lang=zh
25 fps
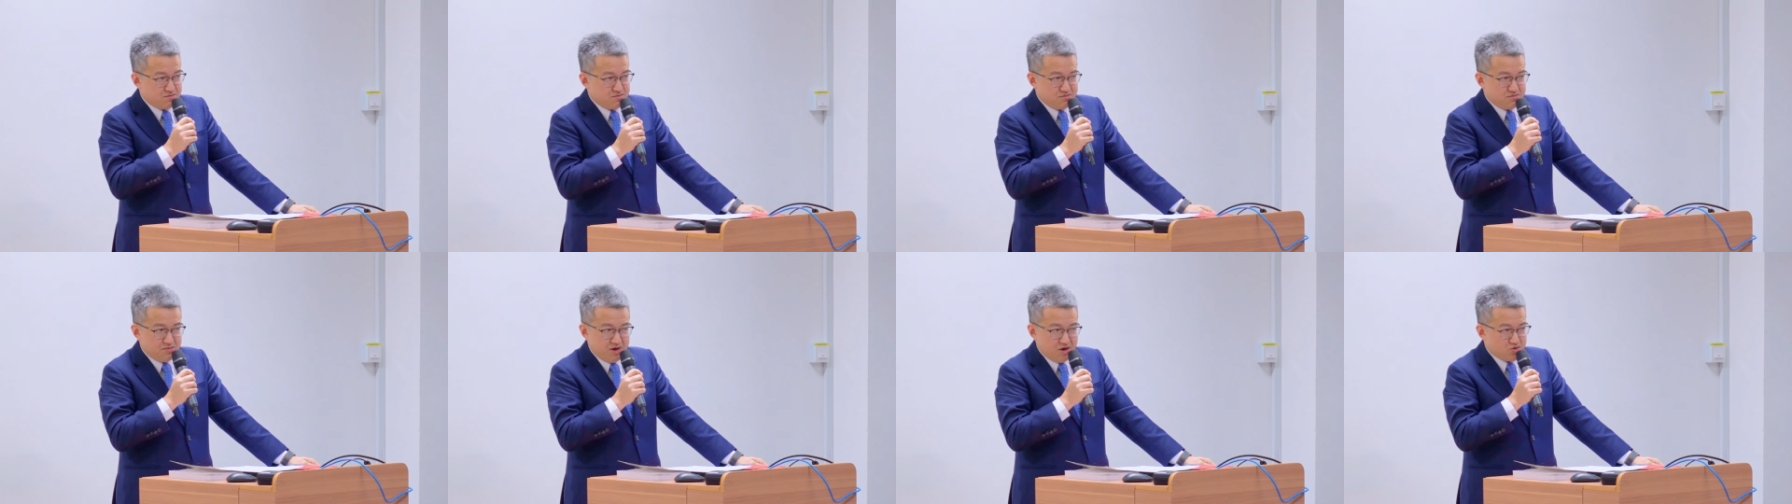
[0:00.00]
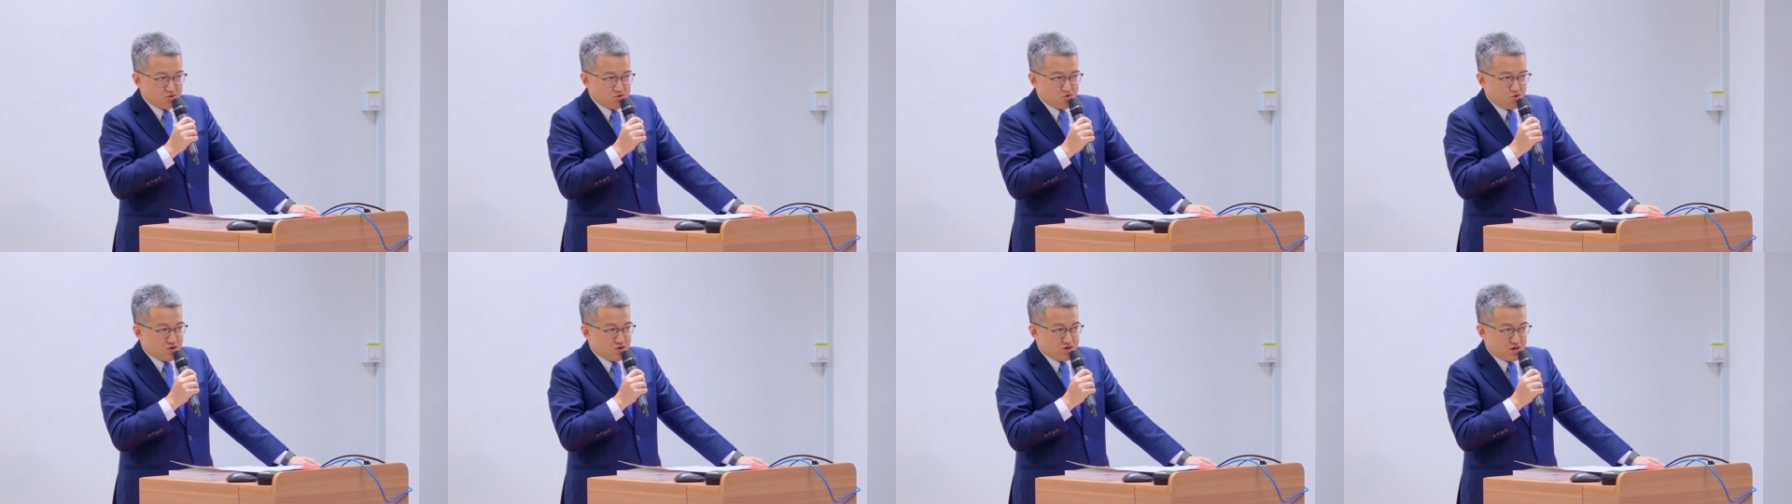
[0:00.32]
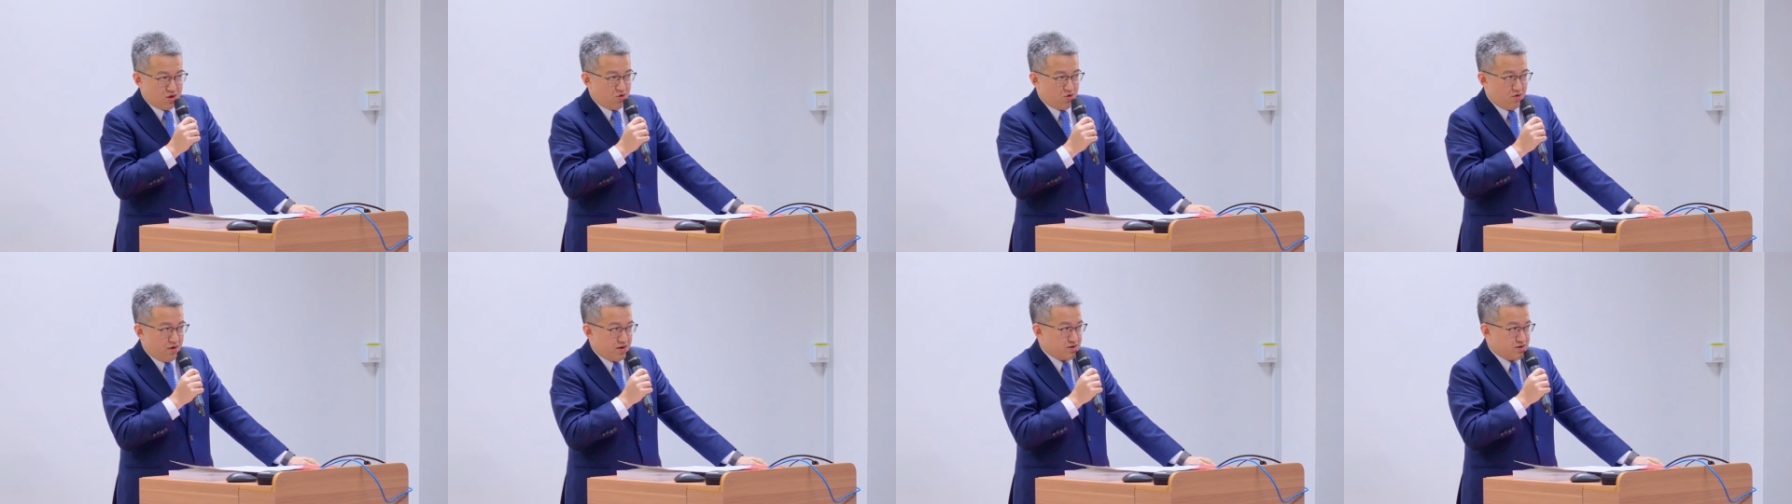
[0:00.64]
没有多
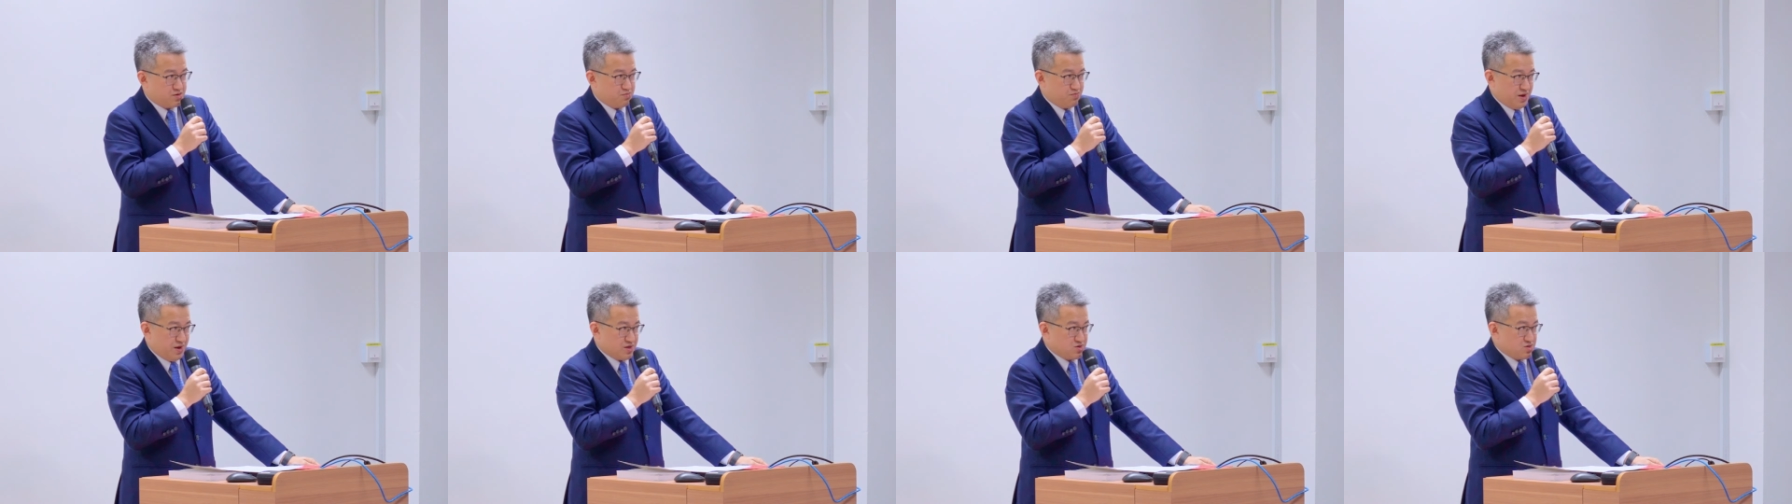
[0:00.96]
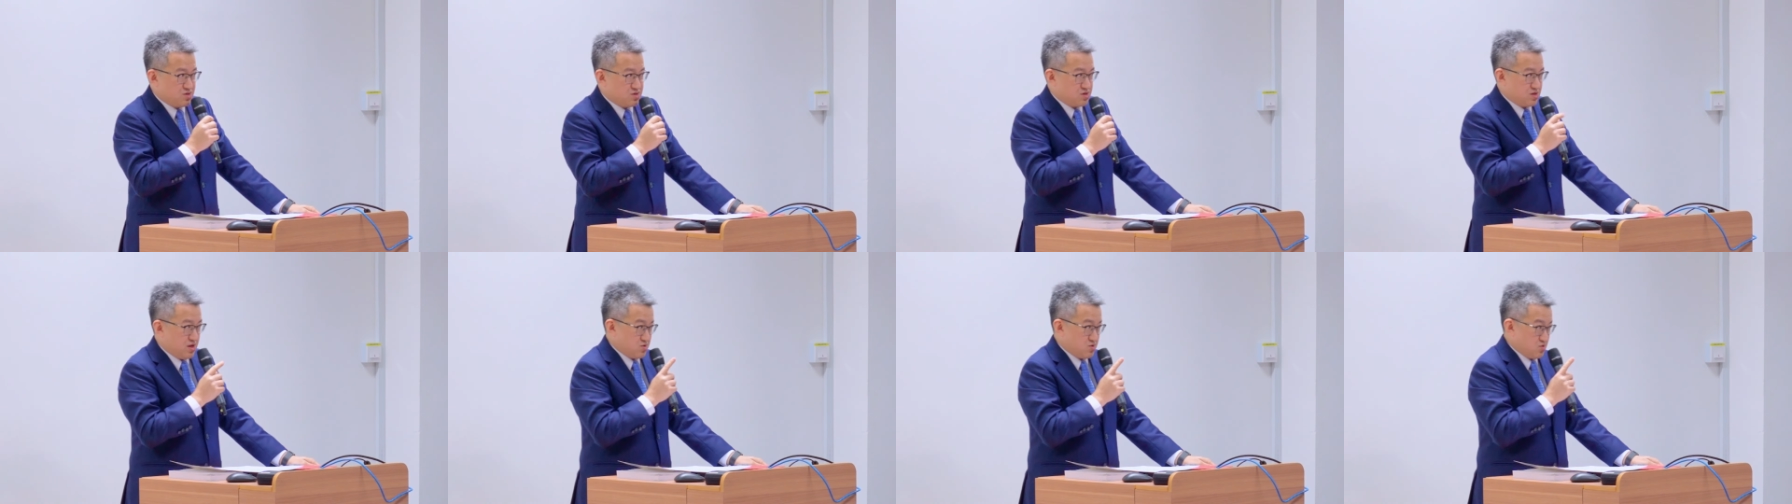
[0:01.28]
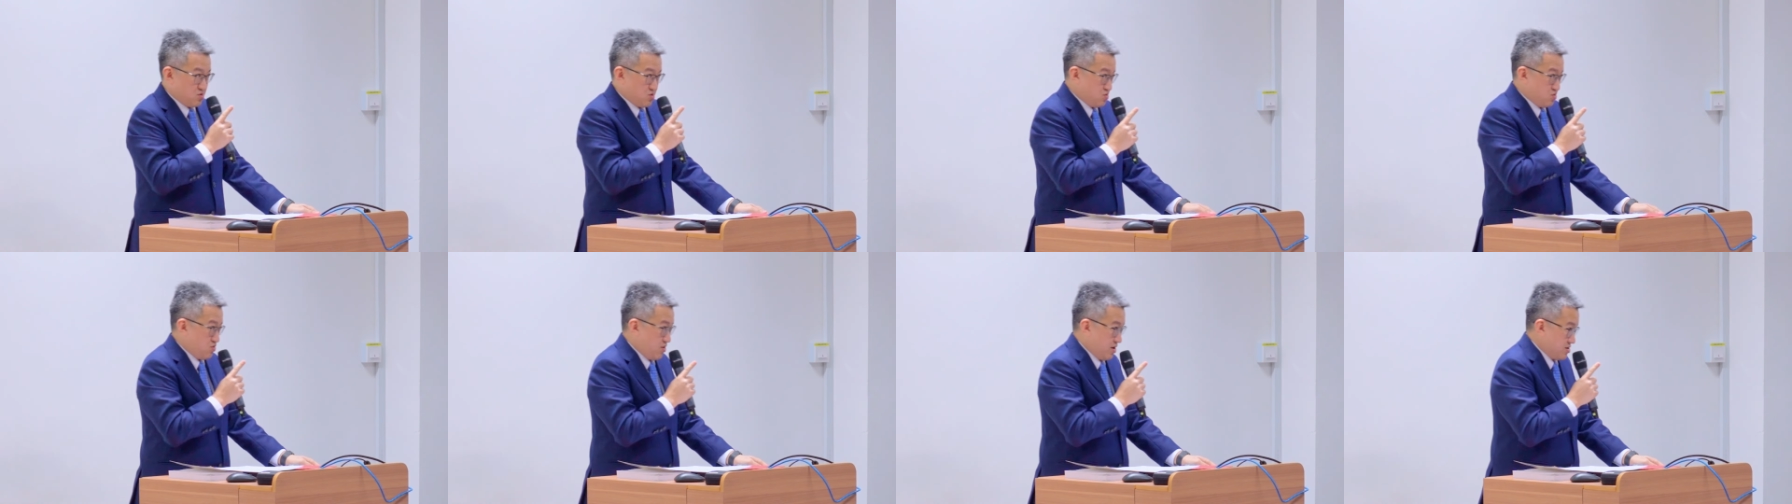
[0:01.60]
少华人把自己当
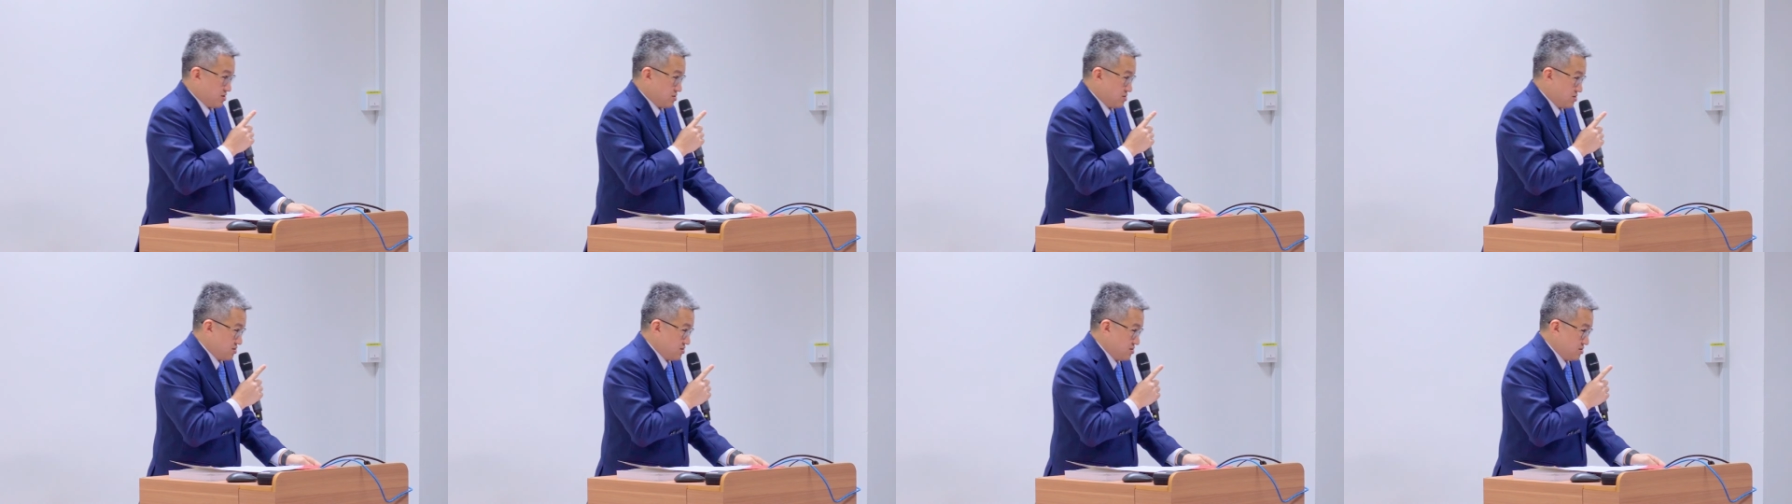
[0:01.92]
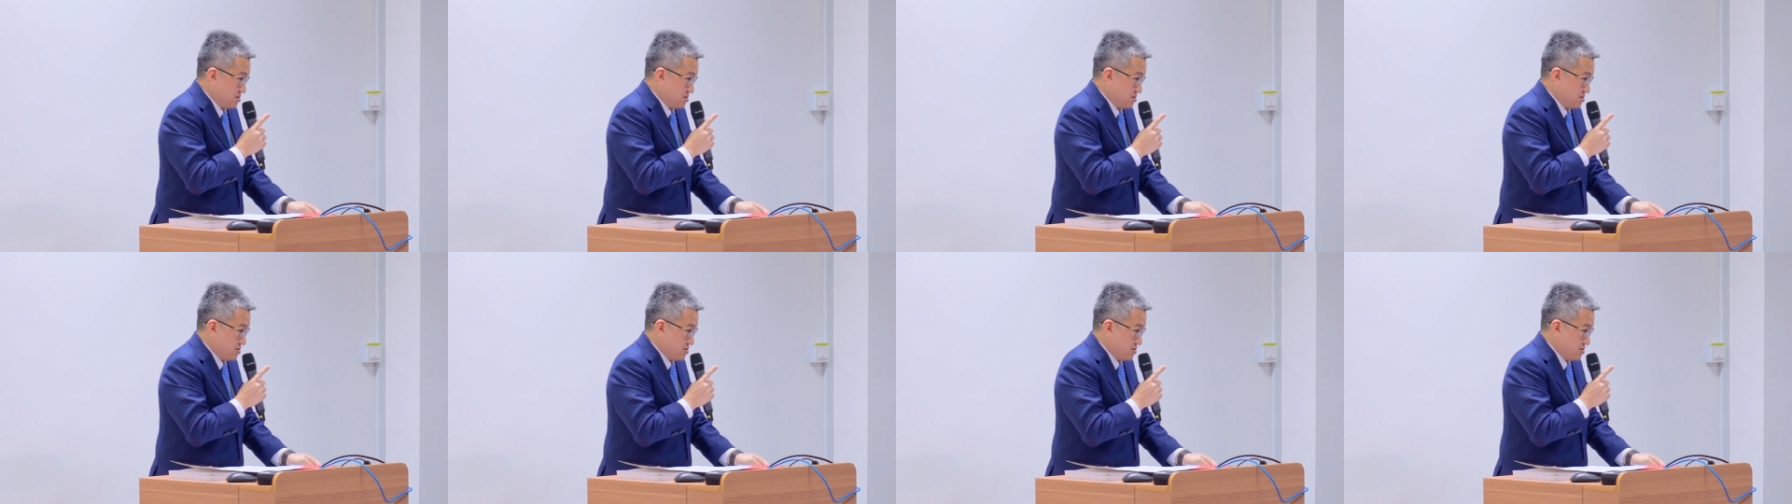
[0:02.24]
做是华人。